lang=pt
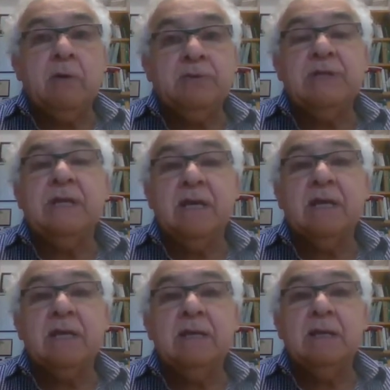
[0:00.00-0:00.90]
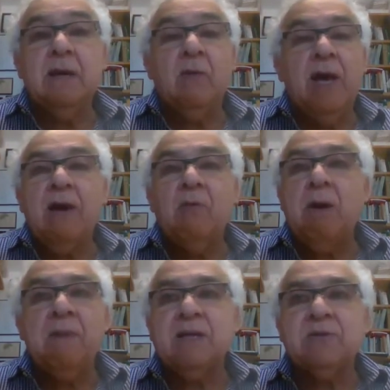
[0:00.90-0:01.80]
e eu diria que
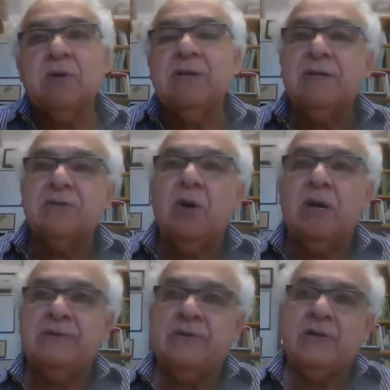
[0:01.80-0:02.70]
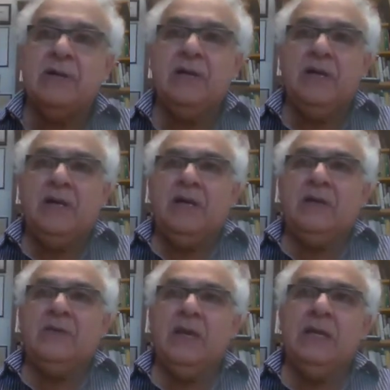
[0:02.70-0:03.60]
não é uma Amazônia exótica,
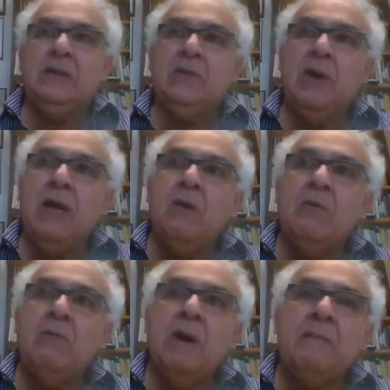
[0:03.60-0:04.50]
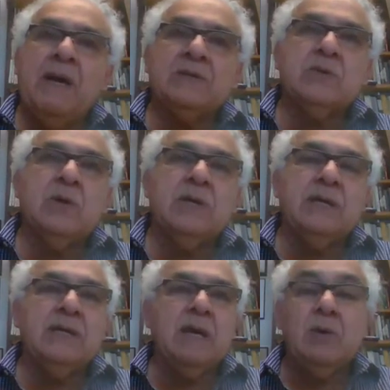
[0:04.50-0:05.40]
né? não é uma
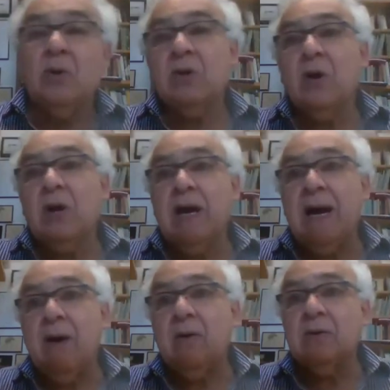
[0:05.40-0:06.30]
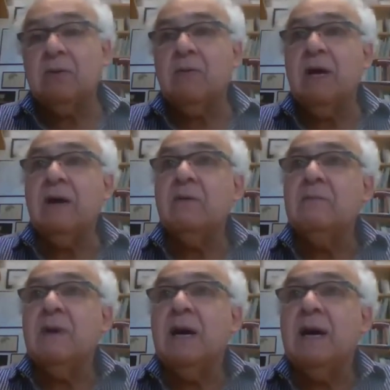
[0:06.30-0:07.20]
Amazônia da cor local, não
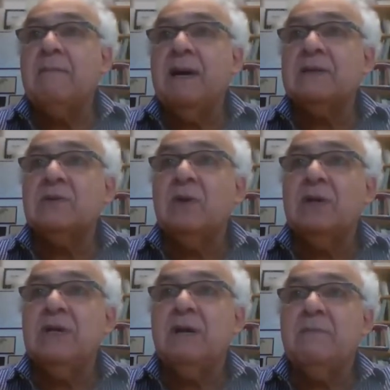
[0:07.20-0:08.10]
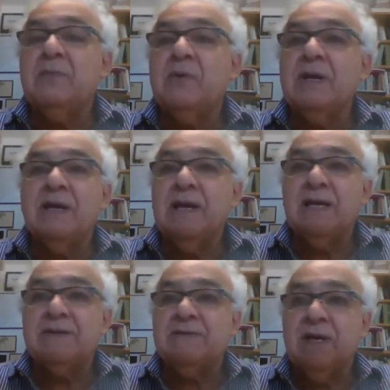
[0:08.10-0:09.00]
é uma Amazônia para o
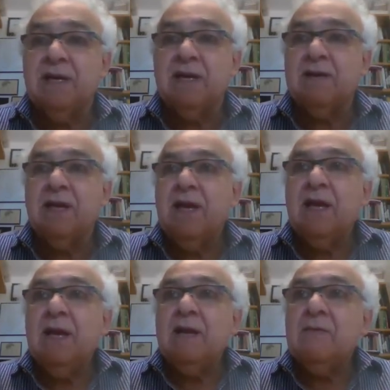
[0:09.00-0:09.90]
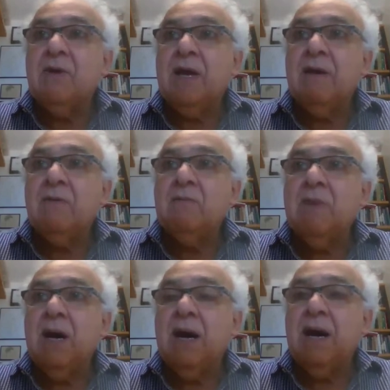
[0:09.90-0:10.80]
inglês ver, não
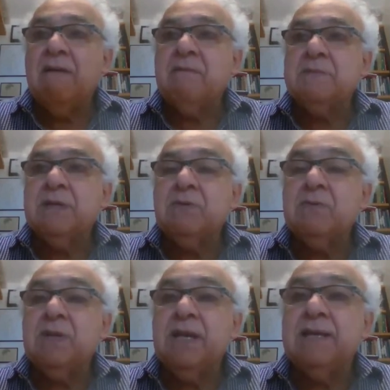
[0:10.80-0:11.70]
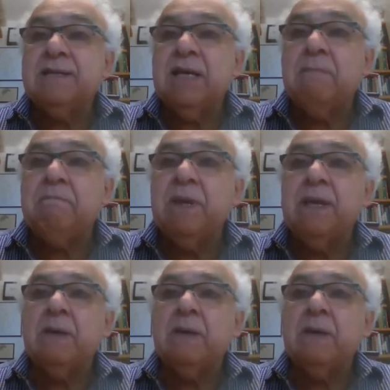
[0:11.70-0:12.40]
é uma, vamos dizer, não tem esse